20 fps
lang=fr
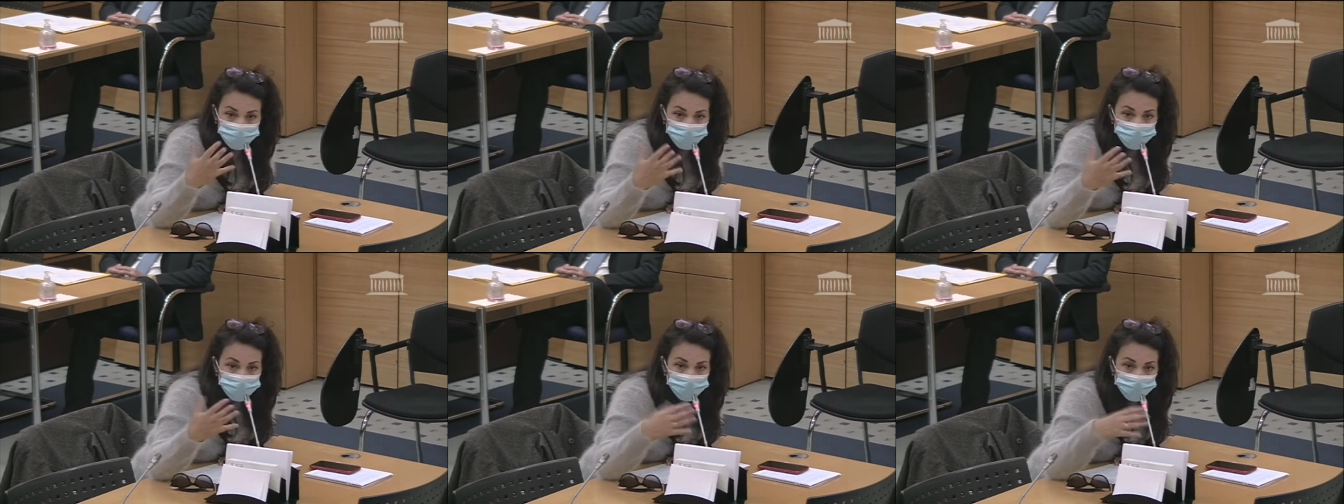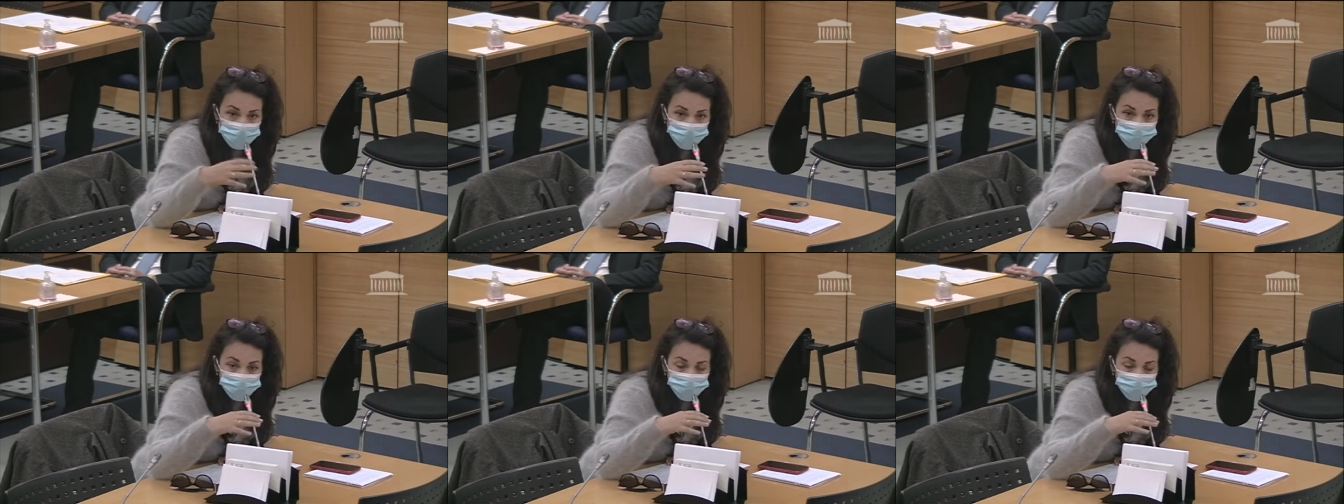
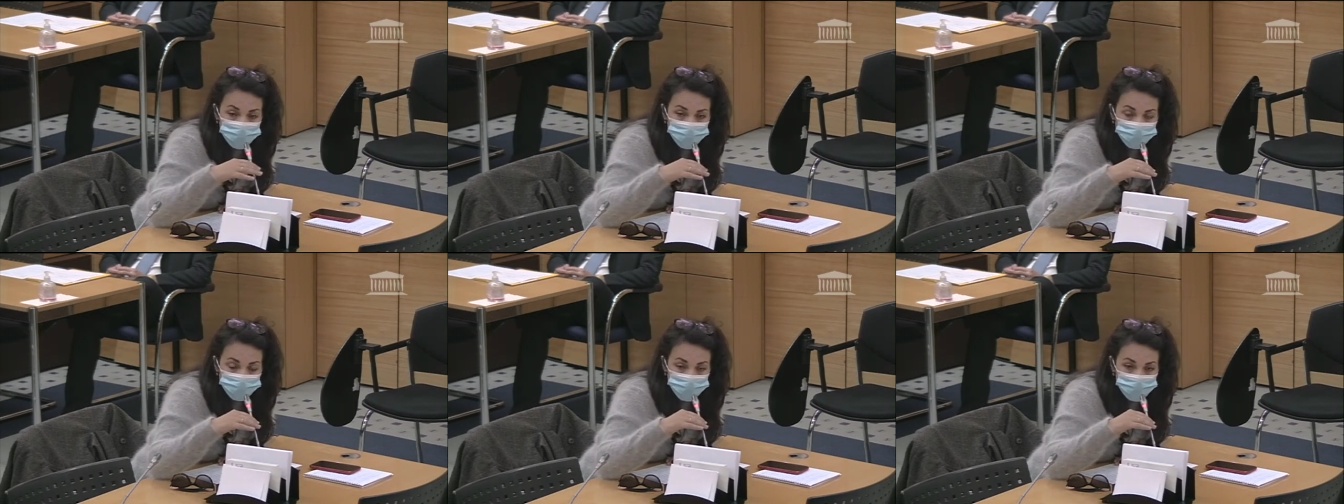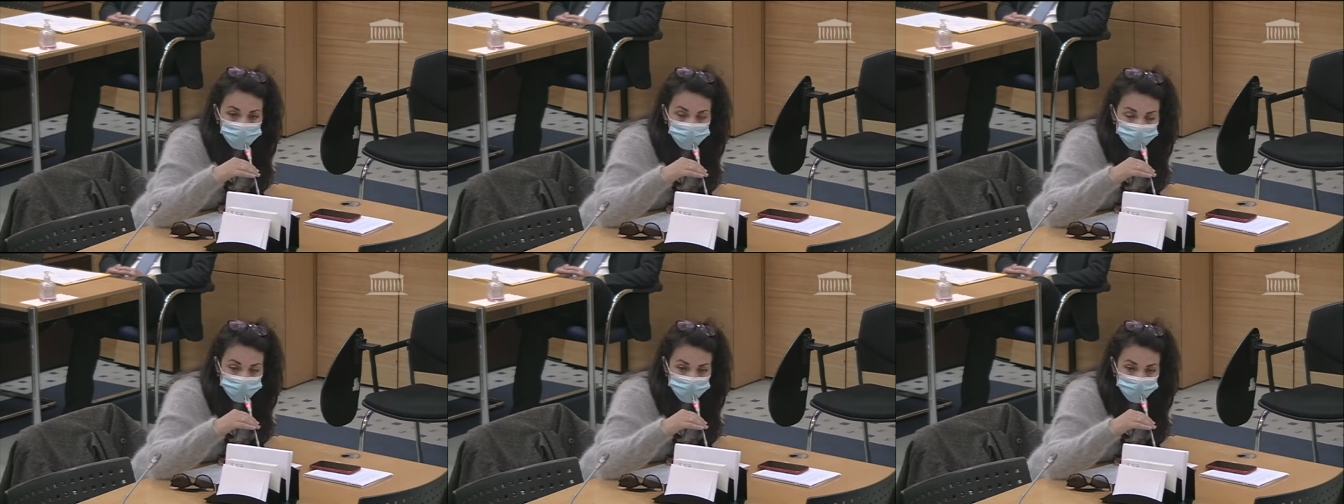campagne
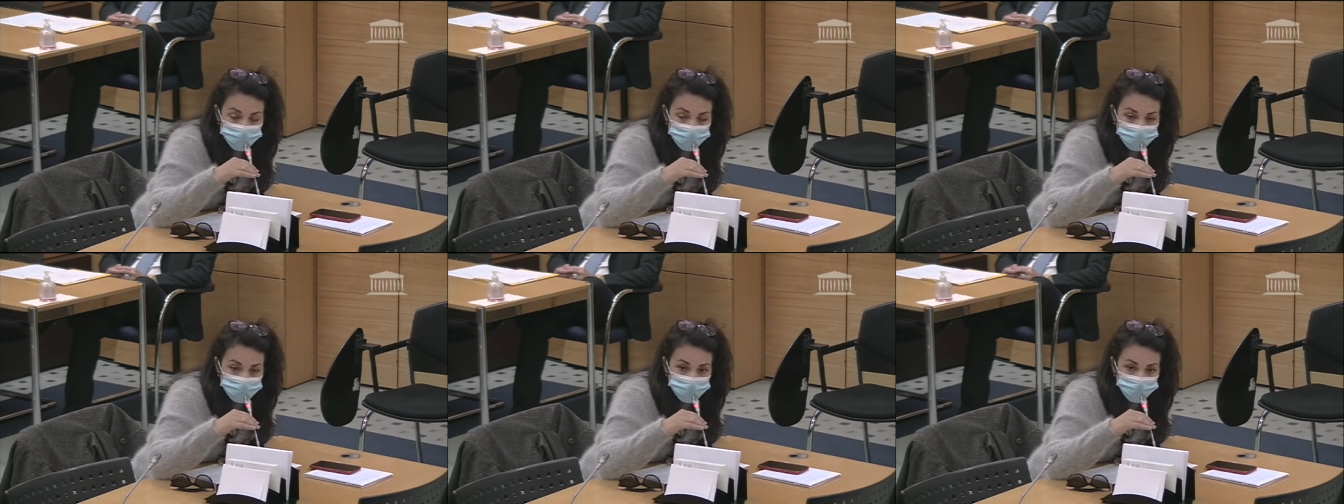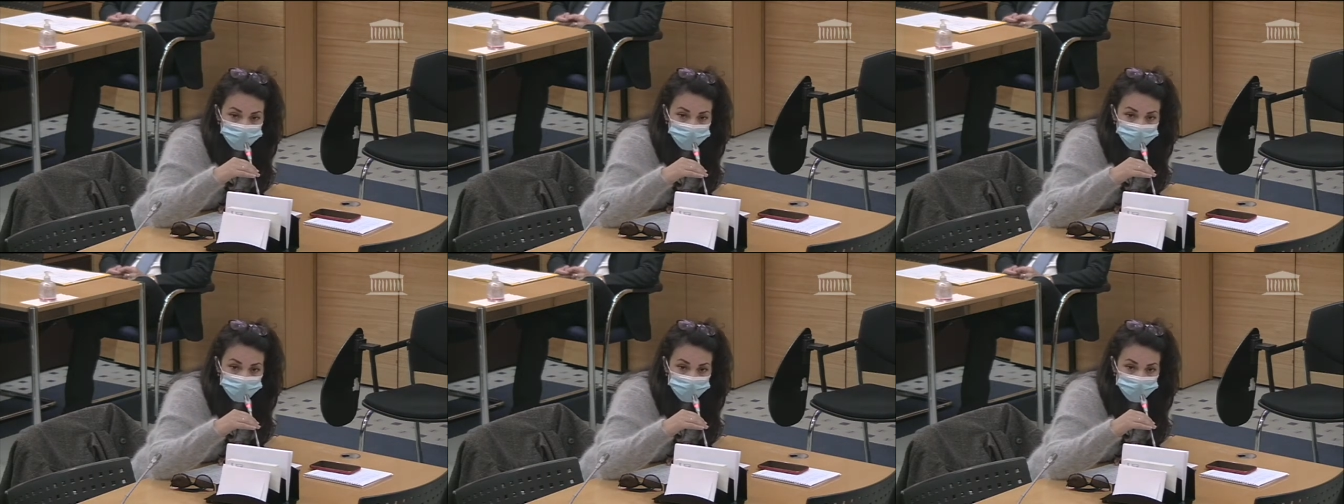justement sur la
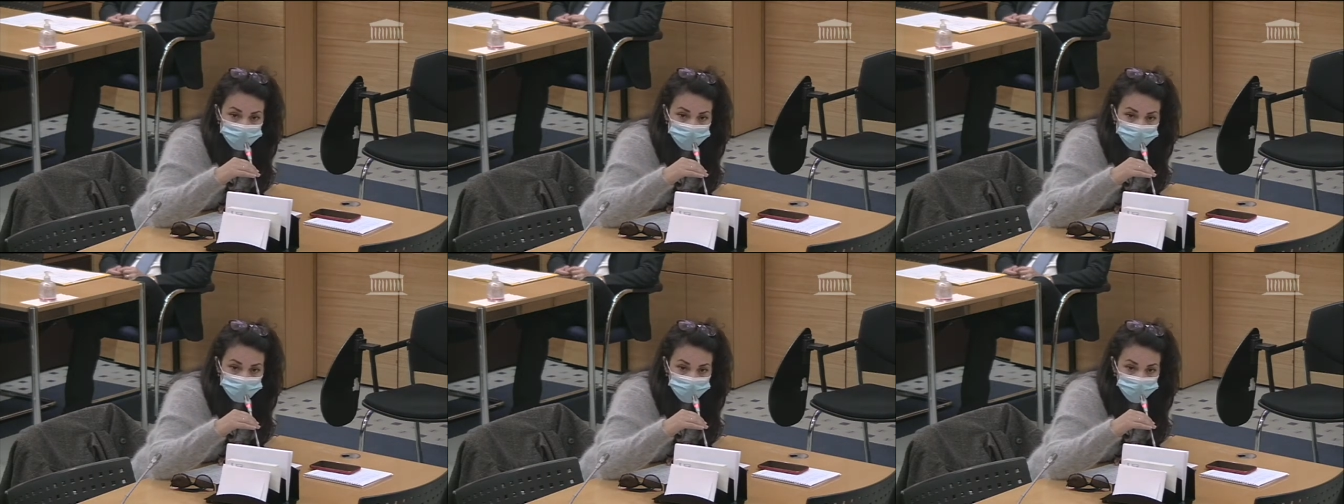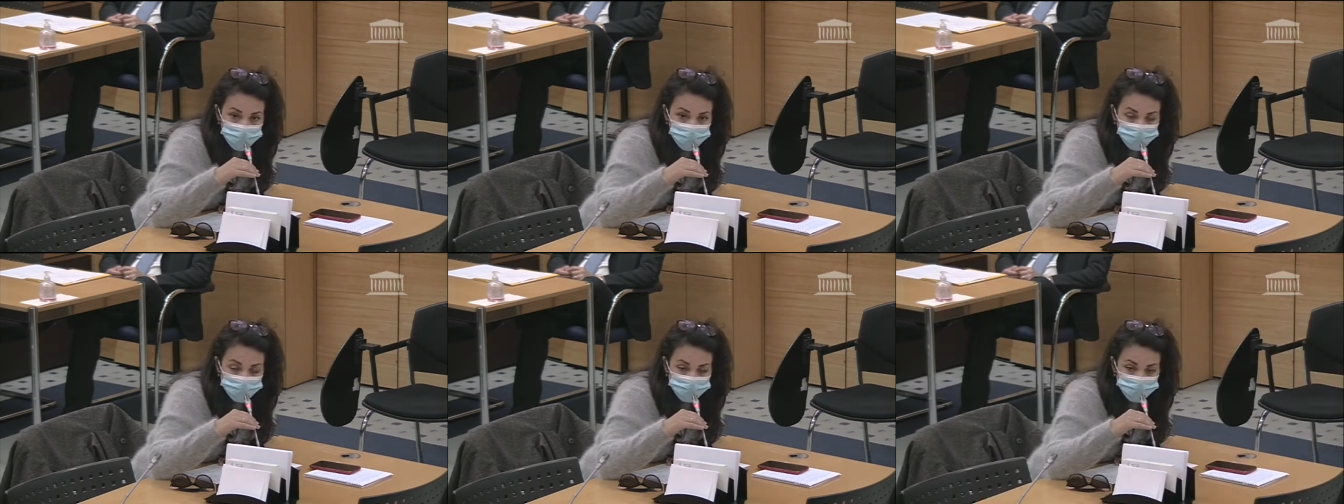manière de
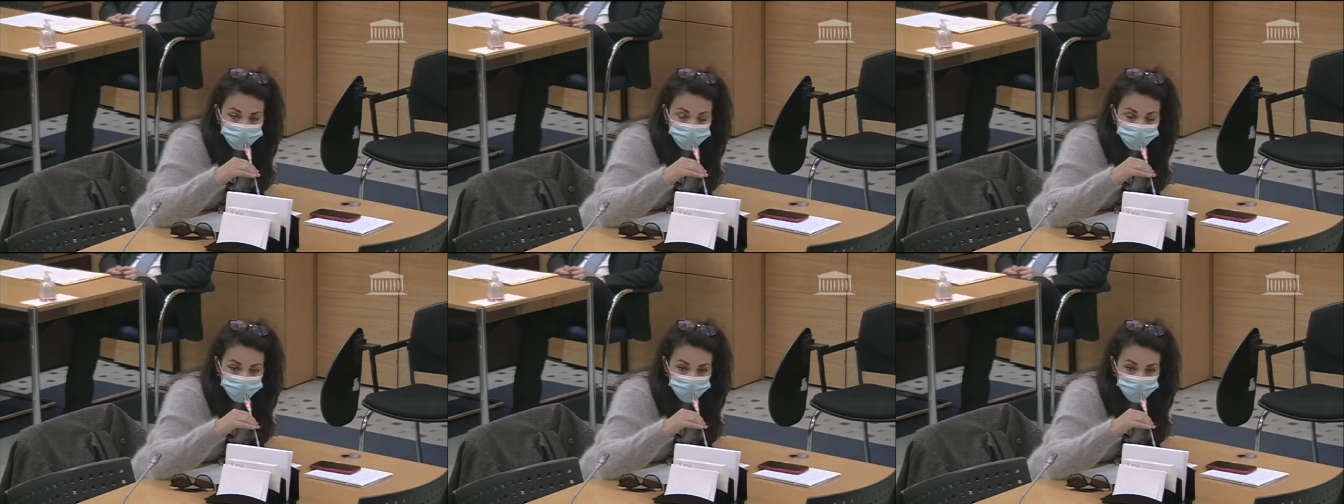travailler sur le